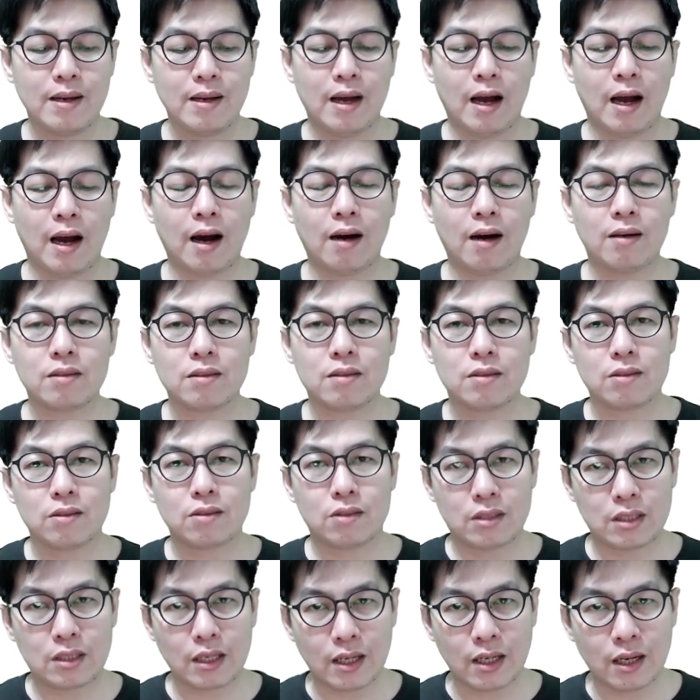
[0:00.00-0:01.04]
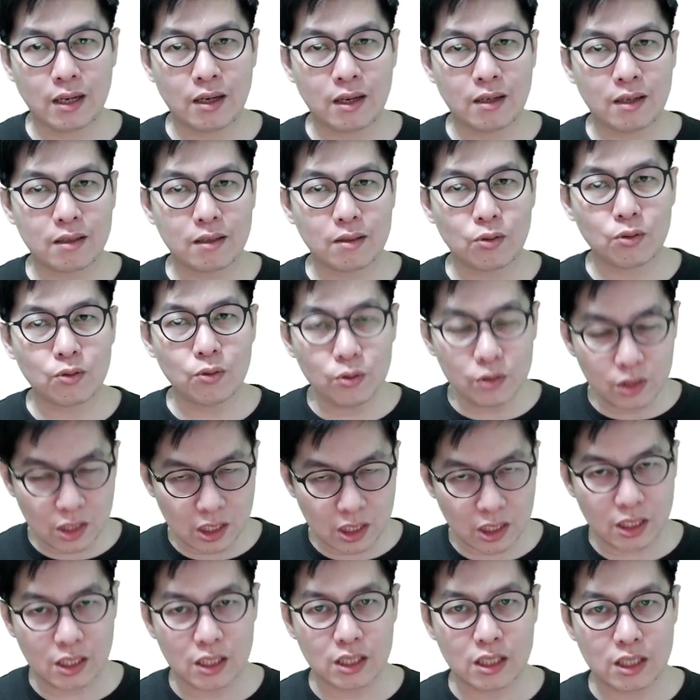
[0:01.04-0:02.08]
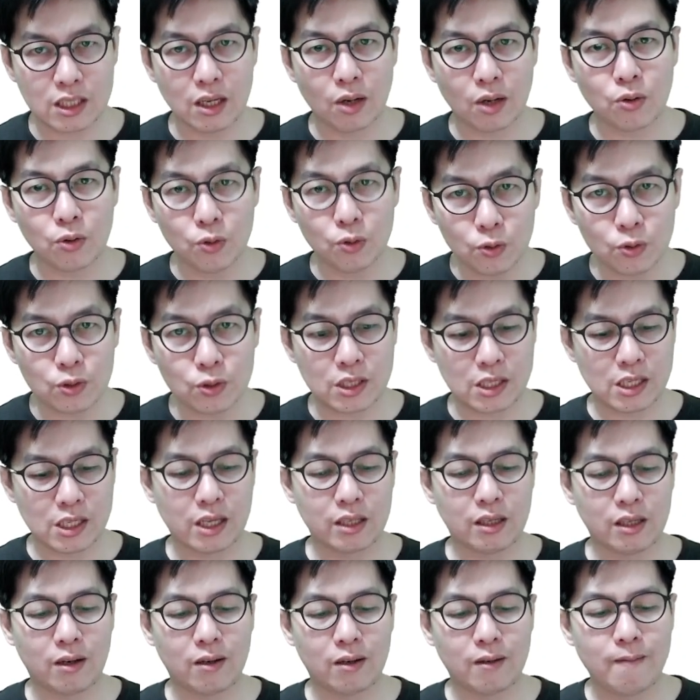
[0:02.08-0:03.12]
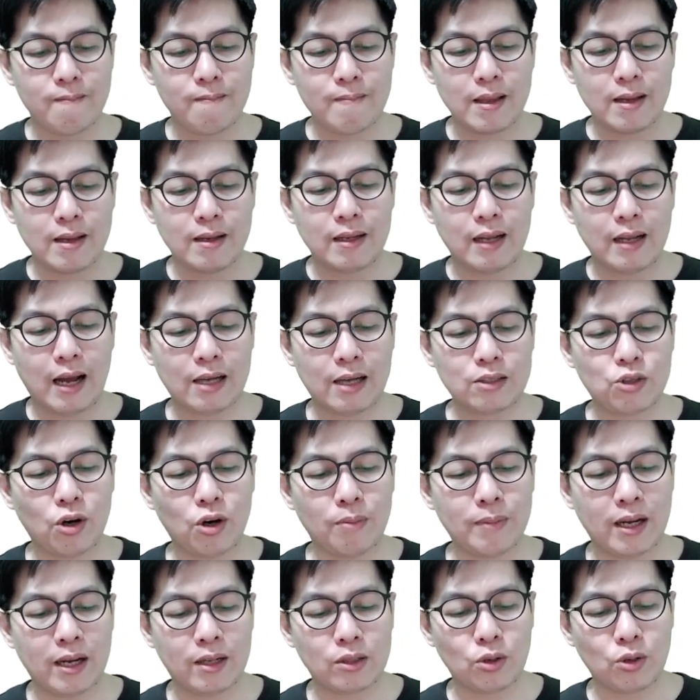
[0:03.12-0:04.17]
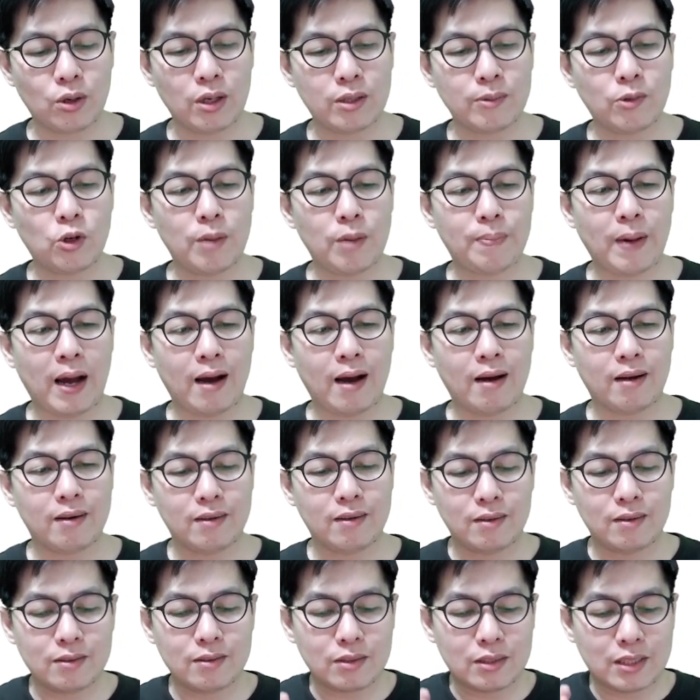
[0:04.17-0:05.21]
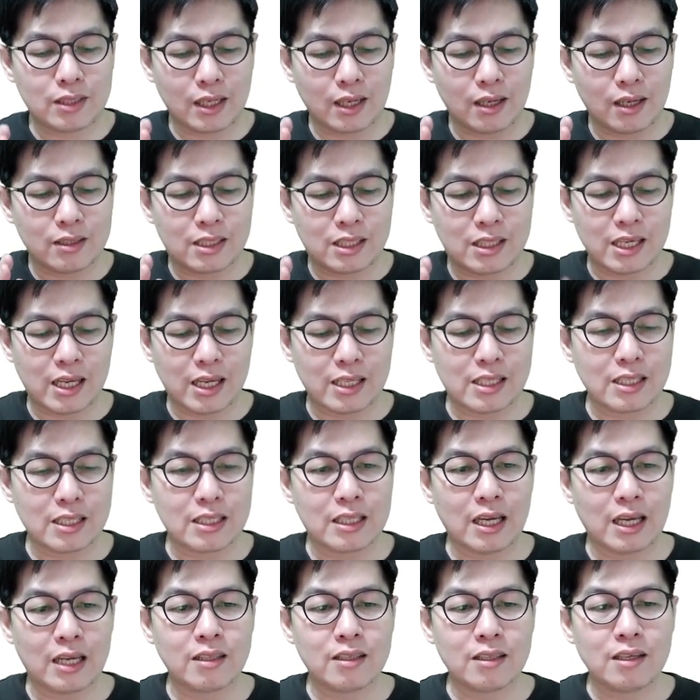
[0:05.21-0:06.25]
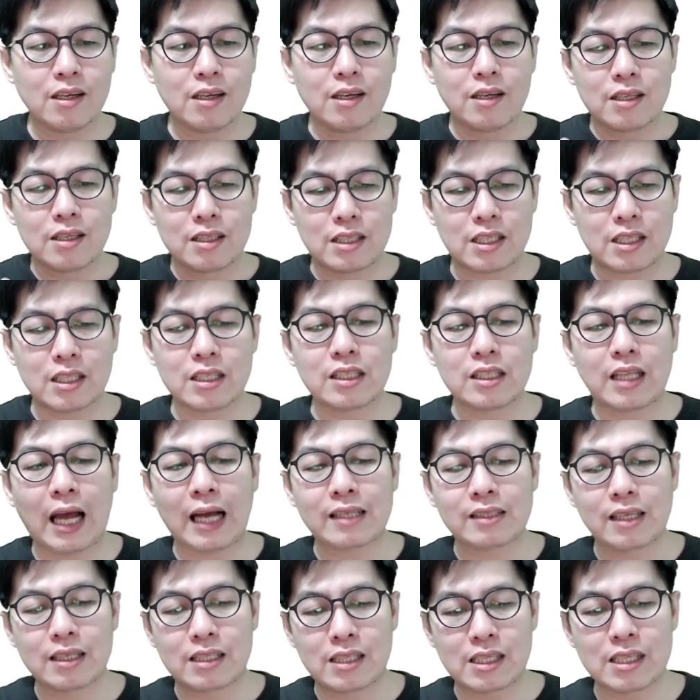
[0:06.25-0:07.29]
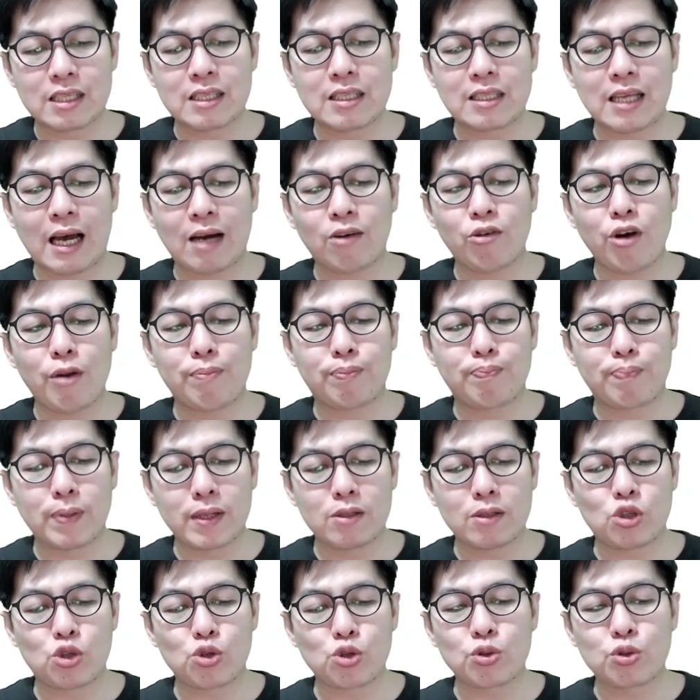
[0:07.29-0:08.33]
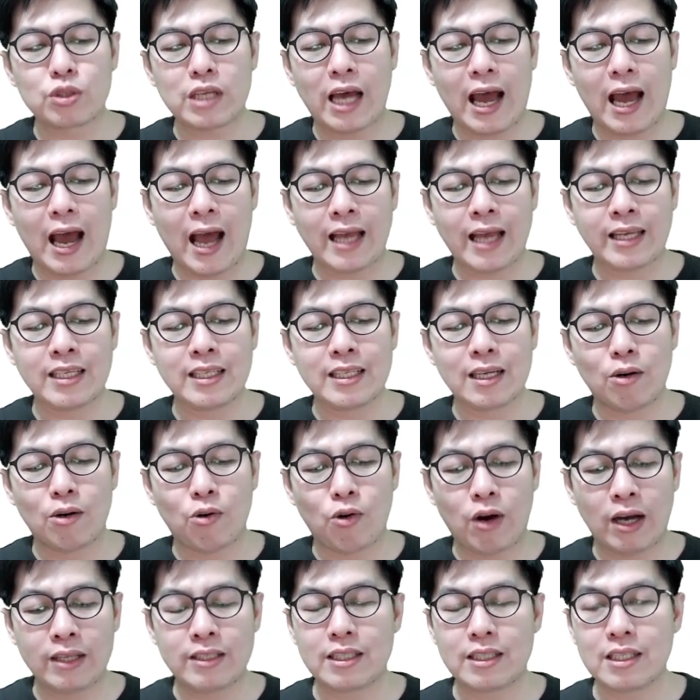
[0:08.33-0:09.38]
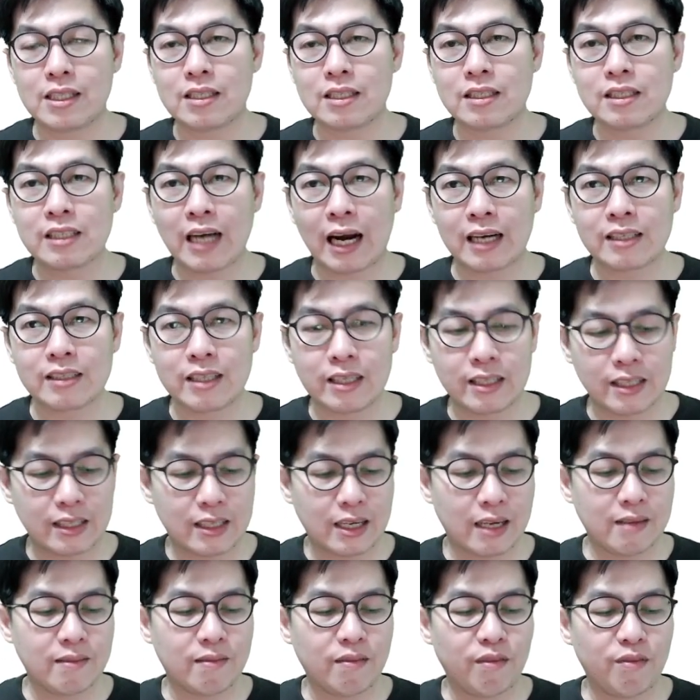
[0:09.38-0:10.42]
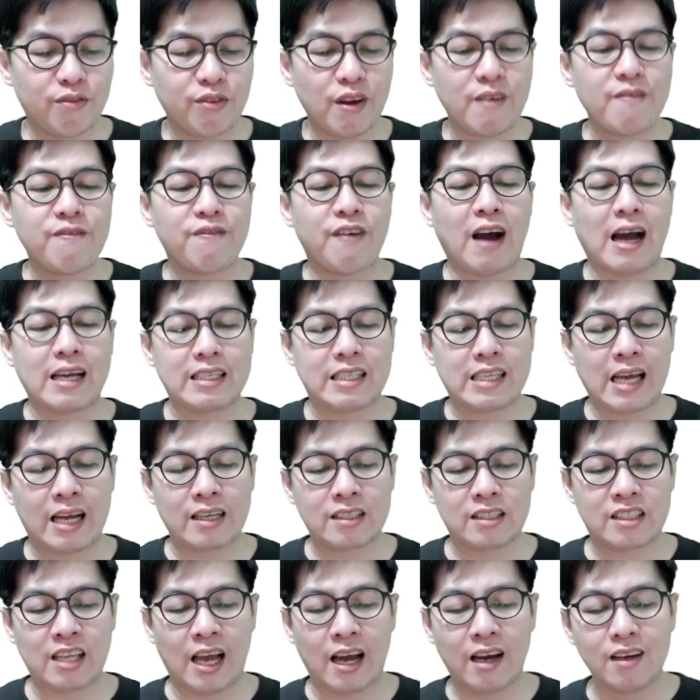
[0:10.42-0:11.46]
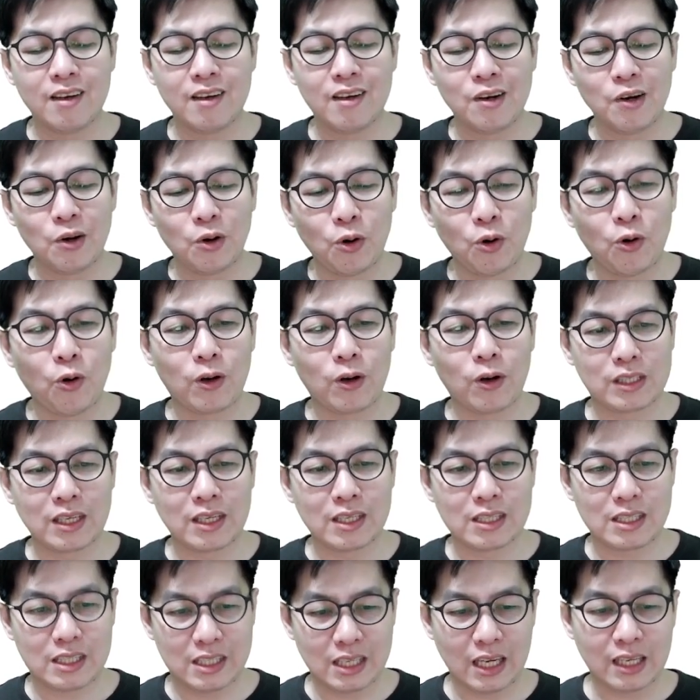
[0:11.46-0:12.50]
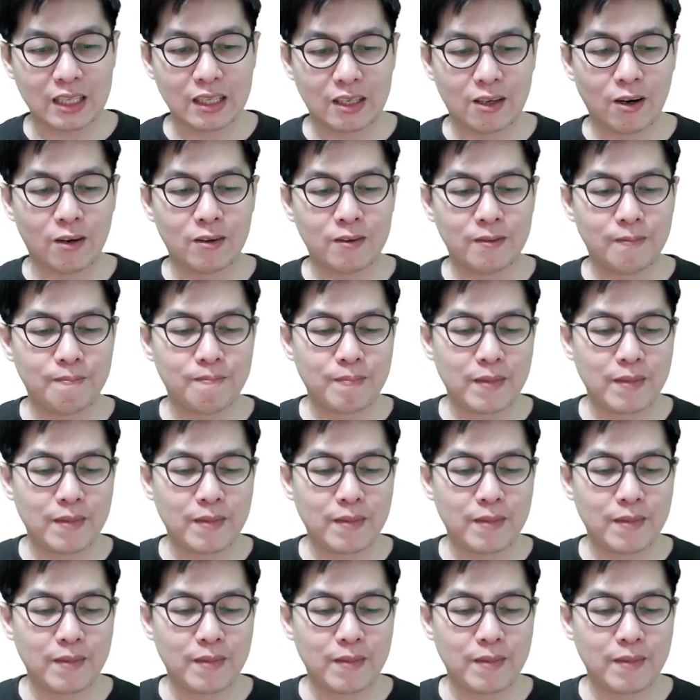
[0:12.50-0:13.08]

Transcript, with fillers: 好，这个其实是有误解的。哦。他说，我们很多人会把这个解释成适当的紧张会比处在安逸的环境让人更奋发向上，获得成功。